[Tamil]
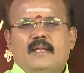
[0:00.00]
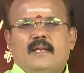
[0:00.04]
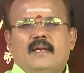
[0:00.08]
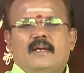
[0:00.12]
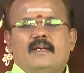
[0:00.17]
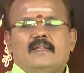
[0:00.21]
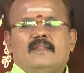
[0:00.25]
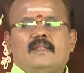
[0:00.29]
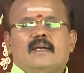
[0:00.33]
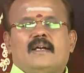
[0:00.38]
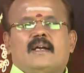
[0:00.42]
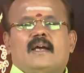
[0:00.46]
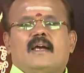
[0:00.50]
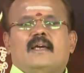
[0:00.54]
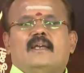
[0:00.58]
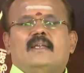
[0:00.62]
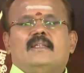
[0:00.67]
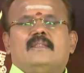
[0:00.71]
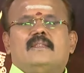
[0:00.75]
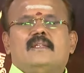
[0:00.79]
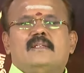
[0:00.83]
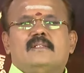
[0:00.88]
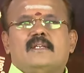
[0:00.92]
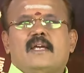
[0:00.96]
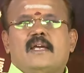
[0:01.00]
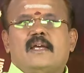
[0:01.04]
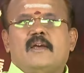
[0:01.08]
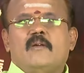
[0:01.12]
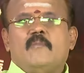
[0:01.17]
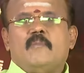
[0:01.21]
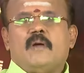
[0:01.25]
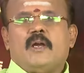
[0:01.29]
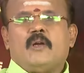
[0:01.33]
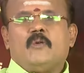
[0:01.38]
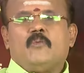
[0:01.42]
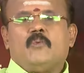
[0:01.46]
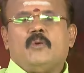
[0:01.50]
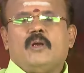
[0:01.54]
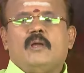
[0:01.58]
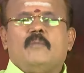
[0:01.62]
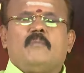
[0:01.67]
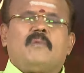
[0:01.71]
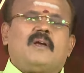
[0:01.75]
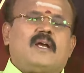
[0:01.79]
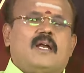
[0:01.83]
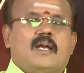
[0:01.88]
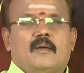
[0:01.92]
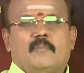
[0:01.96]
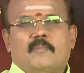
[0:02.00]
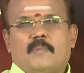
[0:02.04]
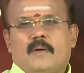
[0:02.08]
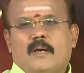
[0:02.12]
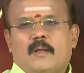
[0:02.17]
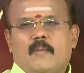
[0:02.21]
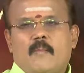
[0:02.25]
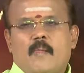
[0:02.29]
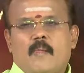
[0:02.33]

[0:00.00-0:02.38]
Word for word: எடுத்த காரியத்தில் ஜெயம் அனுகூலம் காணப்படும்